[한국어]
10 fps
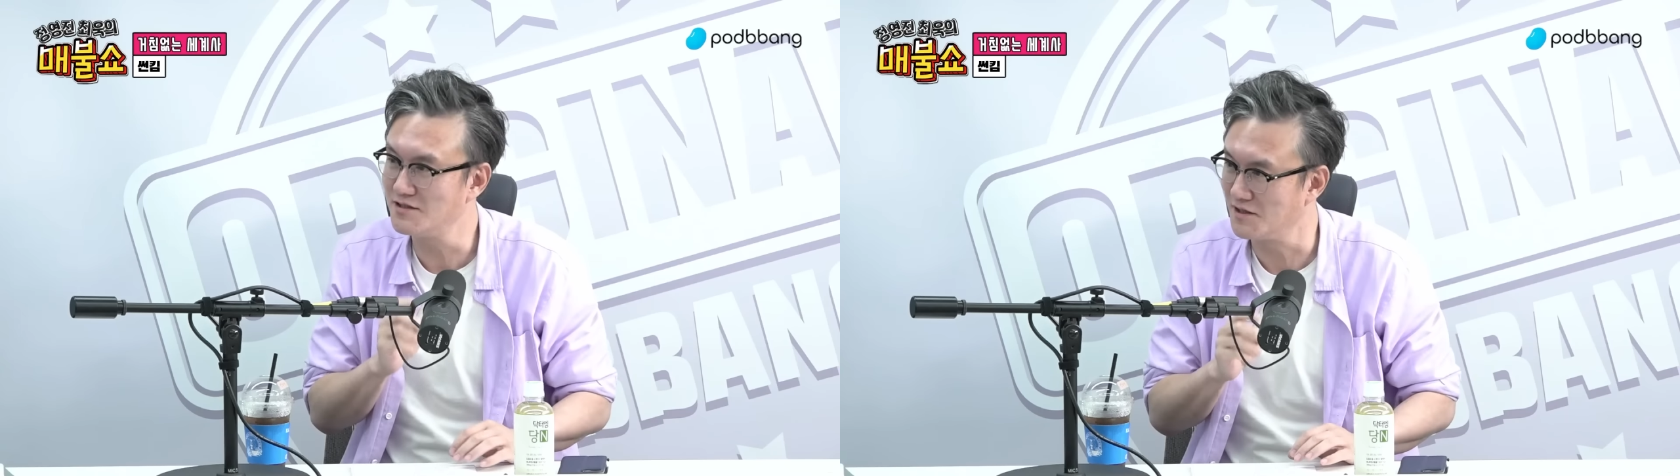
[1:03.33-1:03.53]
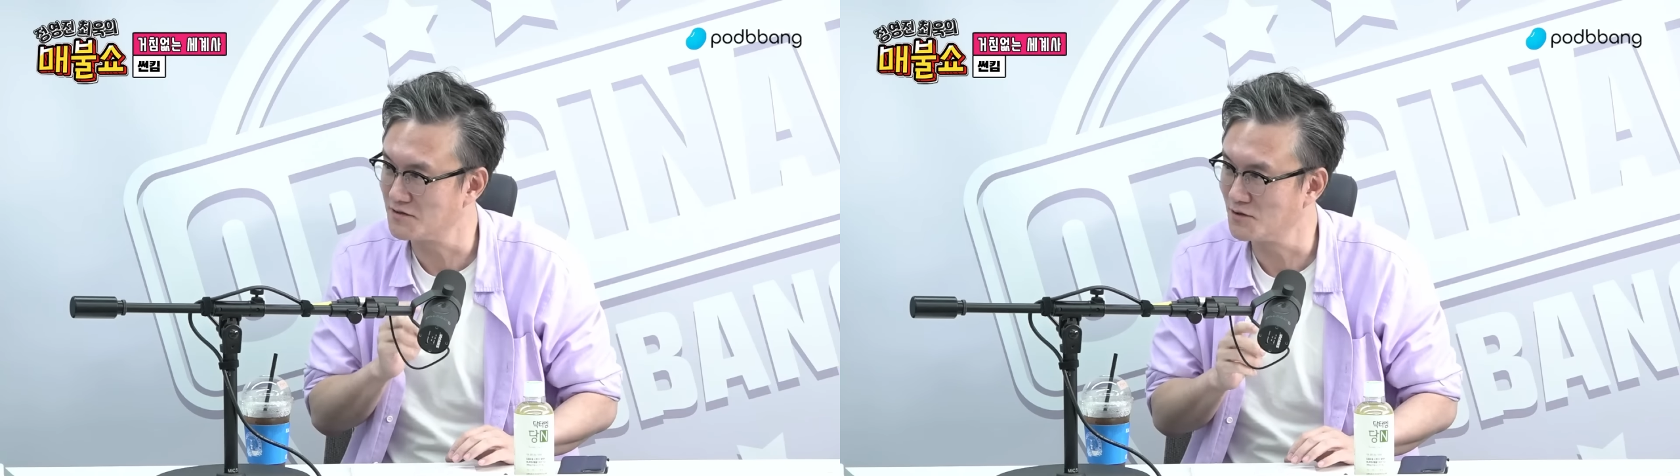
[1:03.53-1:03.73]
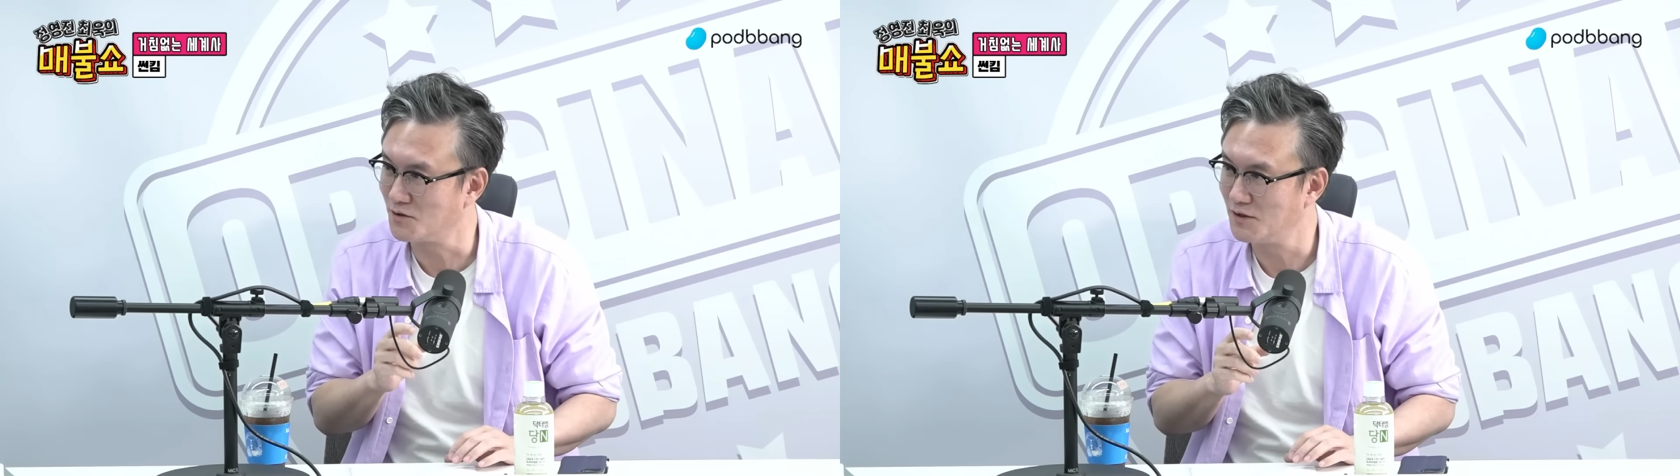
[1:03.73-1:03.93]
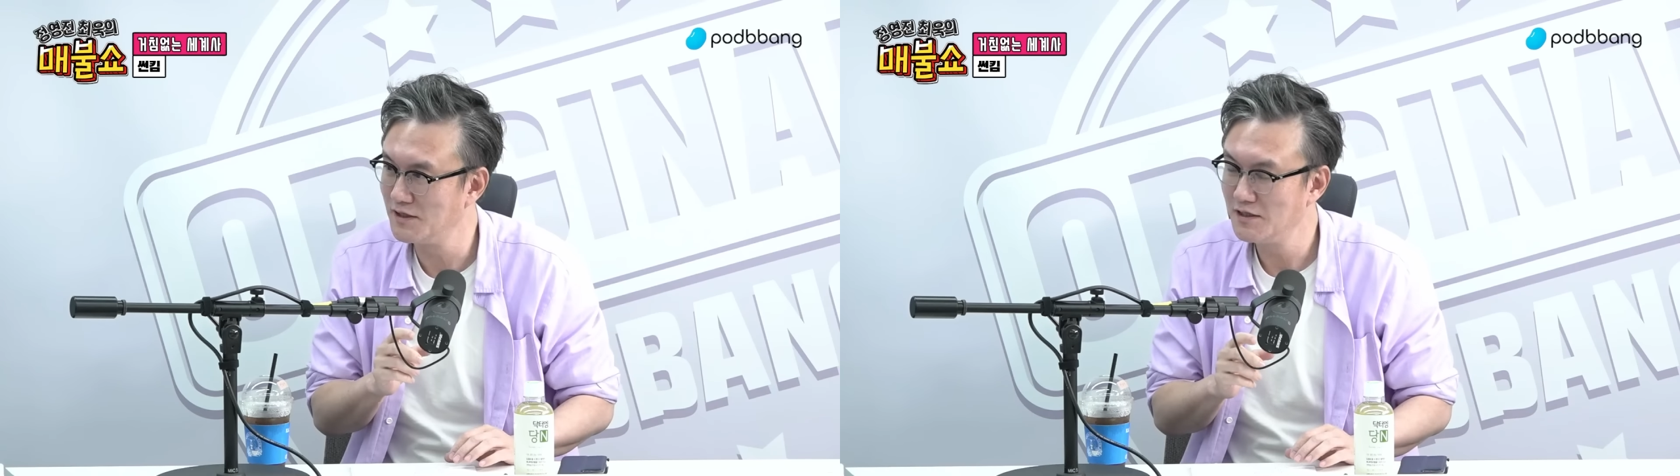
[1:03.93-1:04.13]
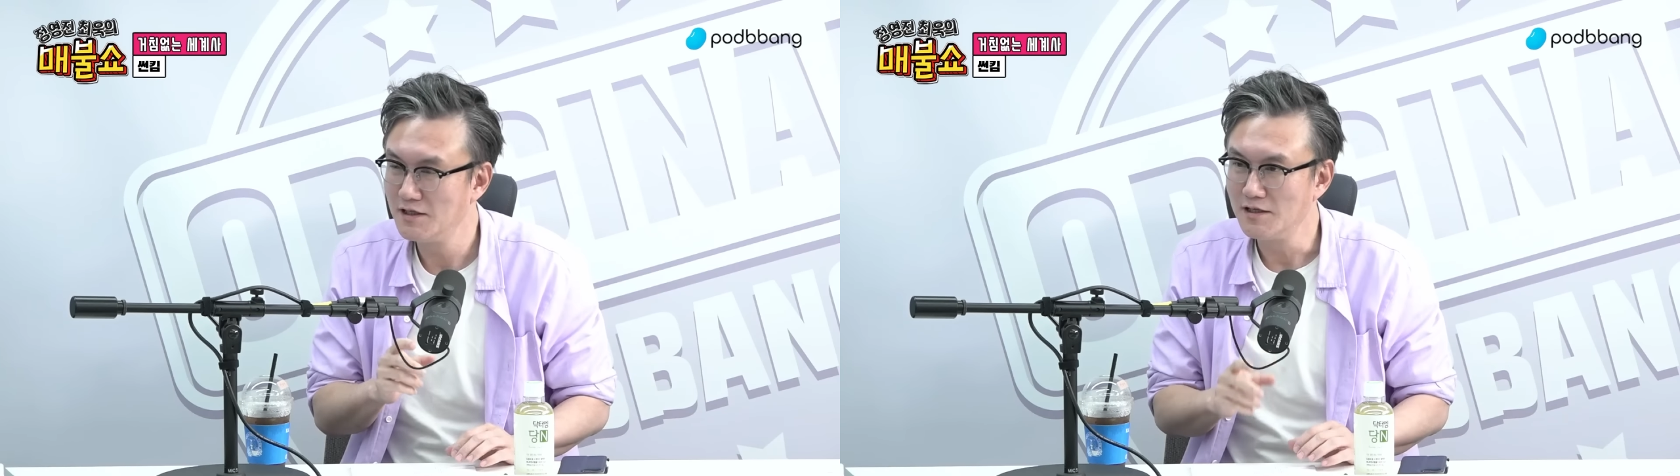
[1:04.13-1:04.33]
지역이 있어요.
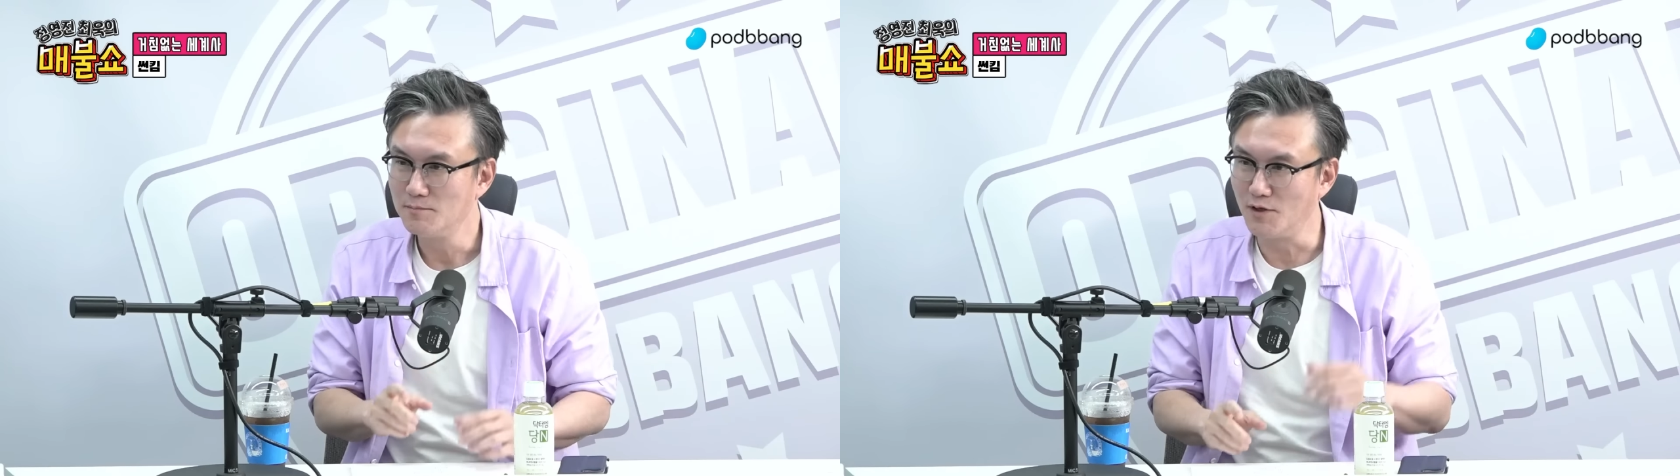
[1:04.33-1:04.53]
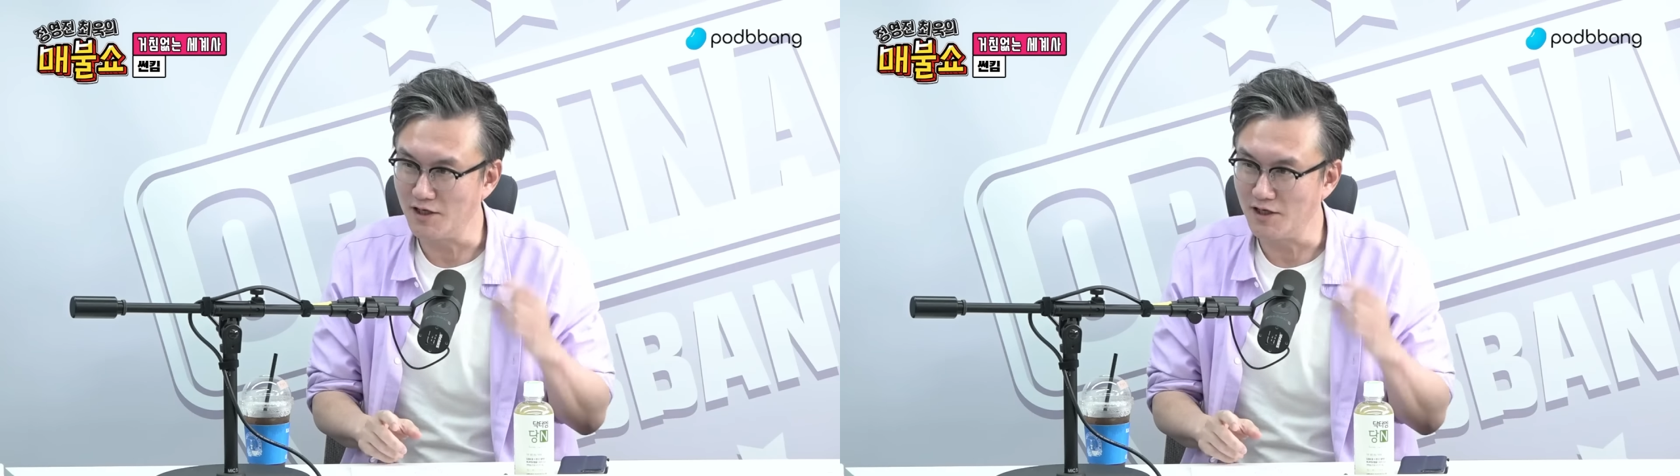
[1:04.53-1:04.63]
뭐